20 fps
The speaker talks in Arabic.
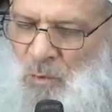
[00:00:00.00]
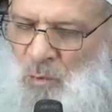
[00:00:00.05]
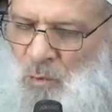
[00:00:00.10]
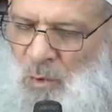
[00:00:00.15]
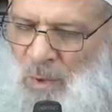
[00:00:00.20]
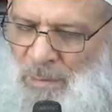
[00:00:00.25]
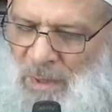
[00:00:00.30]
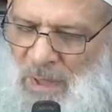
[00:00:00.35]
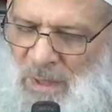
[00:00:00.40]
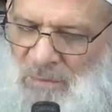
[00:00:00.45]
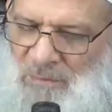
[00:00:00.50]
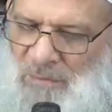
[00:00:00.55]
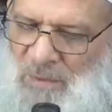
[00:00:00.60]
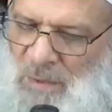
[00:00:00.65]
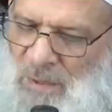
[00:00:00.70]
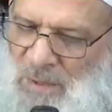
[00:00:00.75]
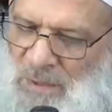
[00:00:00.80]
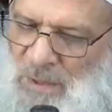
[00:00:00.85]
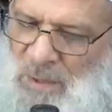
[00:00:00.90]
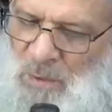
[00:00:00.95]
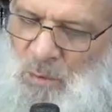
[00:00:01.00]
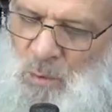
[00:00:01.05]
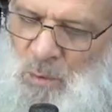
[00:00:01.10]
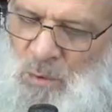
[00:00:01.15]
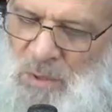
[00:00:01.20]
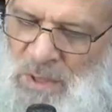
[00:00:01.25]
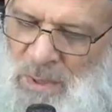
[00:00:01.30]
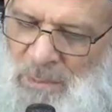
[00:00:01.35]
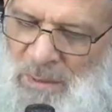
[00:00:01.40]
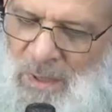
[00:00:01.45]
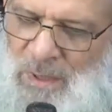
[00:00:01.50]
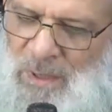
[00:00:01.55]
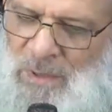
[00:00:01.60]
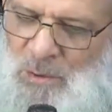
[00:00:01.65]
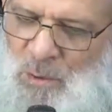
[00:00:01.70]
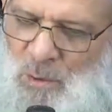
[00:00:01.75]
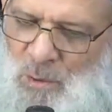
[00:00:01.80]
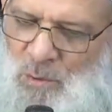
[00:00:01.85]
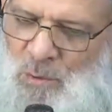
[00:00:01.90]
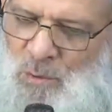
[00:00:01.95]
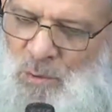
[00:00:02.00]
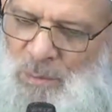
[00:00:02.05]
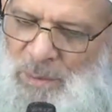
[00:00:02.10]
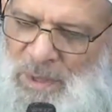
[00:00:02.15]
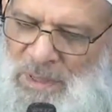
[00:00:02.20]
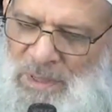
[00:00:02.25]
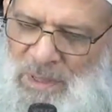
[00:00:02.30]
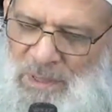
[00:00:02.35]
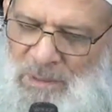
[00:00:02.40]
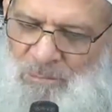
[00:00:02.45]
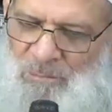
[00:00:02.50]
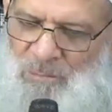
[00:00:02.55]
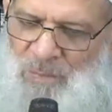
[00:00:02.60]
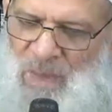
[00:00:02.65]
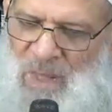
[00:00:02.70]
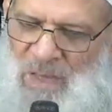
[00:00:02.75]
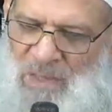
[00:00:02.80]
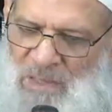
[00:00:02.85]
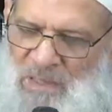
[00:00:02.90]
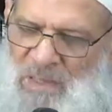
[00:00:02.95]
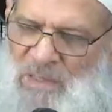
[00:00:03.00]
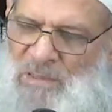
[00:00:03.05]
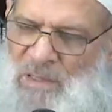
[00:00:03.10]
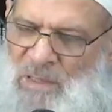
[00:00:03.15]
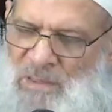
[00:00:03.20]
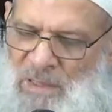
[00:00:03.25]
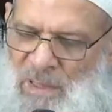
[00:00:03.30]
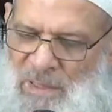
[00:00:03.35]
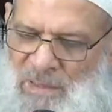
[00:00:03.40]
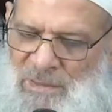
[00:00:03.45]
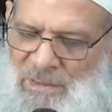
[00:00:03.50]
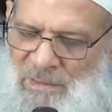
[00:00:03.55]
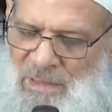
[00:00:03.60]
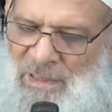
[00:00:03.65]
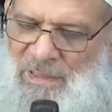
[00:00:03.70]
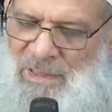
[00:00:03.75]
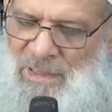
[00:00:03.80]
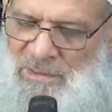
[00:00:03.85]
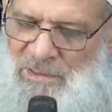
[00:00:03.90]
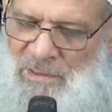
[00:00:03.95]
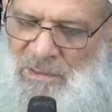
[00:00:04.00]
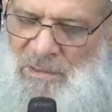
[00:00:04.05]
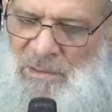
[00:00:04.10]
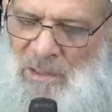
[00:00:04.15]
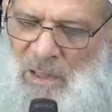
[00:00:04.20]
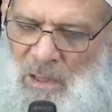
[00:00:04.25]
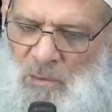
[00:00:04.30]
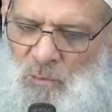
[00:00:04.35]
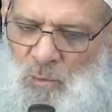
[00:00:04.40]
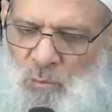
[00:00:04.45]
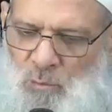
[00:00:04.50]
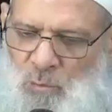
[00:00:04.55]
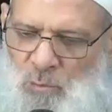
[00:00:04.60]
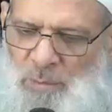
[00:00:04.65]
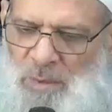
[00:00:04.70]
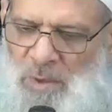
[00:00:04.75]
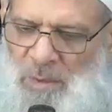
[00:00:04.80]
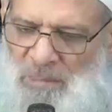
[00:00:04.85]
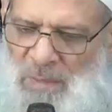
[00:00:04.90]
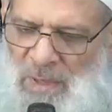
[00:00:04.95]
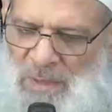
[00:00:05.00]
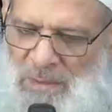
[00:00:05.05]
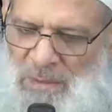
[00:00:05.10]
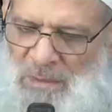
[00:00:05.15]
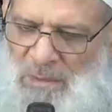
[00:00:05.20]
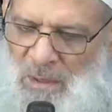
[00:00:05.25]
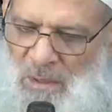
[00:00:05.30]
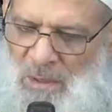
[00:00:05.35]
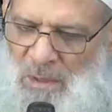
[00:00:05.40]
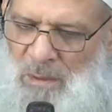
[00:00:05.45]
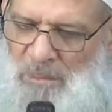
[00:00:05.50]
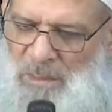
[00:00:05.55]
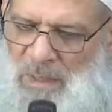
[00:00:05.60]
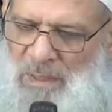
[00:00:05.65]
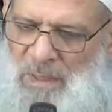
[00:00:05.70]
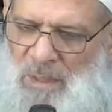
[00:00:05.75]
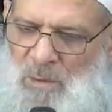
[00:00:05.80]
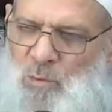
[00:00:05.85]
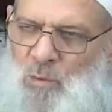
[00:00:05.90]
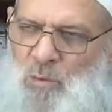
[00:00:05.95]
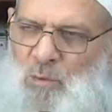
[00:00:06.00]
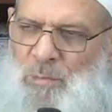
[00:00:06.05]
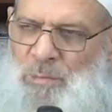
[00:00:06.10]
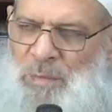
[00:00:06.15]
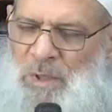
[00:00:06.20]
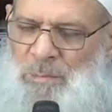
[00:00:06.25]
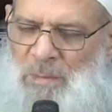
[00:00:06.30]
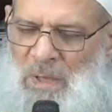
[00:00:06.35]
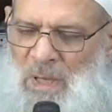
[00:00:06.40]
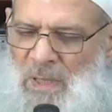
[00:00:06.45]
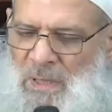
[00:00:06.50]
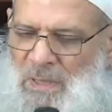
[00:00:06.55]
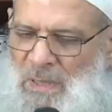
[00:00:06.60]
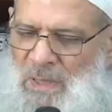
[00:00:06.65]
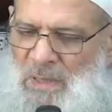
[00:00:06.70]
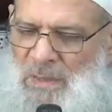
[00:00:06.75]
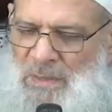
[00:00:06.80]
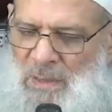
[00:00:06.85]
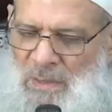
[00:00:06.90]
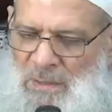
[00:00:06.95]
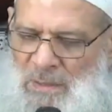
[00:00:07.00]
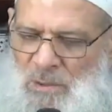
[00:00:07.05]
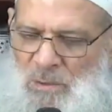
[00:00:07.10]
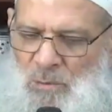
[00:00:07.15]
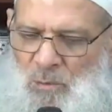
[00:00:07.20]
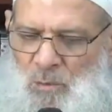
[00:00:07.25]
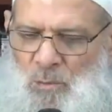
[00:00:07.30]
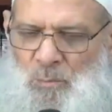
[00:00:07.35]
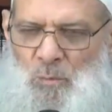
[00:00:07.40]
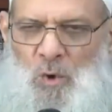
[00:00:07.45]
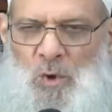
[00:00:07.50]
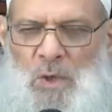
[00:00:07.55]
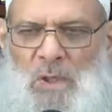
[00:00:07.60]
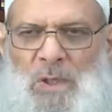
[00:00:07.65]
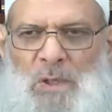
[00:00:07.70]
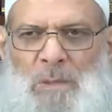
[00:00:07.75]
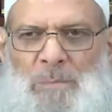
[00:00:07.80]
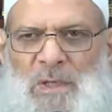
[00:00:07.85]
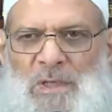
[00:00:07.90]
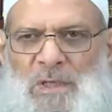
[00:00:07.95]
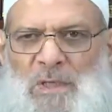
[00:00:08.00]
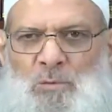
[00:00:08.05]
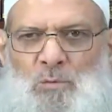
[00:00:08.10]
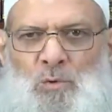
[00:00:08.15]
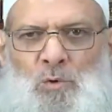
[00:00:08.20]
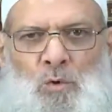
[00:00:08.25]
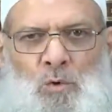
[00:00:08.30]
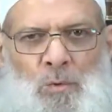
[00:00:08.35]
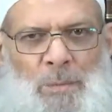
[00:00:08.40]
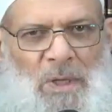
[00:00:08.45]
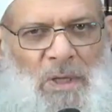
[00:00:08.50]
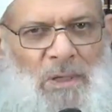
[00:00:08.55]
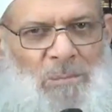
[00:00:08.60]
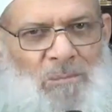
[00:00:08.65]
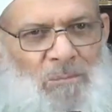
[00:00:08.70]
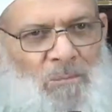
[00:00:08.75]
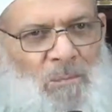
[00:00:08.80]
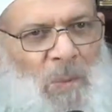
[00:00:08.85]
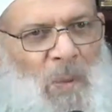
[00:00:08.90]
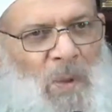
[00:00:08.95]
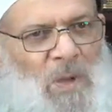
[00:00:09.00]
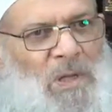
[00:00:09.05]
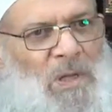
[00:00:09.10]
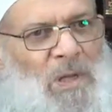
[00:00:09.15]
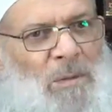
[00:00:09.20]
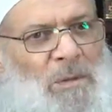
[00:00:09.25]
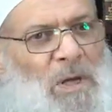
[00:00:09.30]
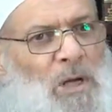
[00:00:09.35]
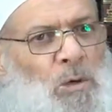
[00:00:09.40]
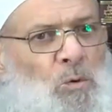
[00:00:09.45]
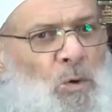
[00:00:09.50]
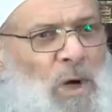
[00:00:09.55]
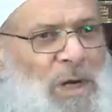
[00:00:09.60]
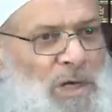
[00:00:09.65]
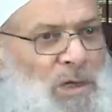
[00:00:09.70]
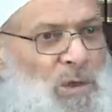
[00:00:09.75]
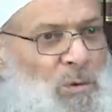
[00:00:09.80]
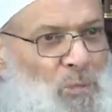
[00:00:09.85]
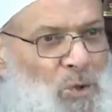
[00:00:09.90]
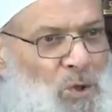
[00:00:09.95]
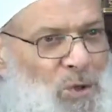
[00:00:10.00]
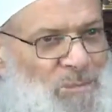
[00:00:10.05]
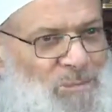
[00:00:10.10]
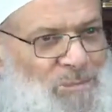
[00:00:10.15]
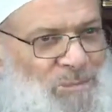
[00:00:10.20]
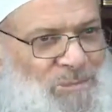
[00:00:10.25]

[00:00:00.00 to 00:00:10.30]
ومغفرته سبقت عقوبته لتدكدكت الأرض بمن قابله بما لا يليق مقابلته به إنما هو حلمه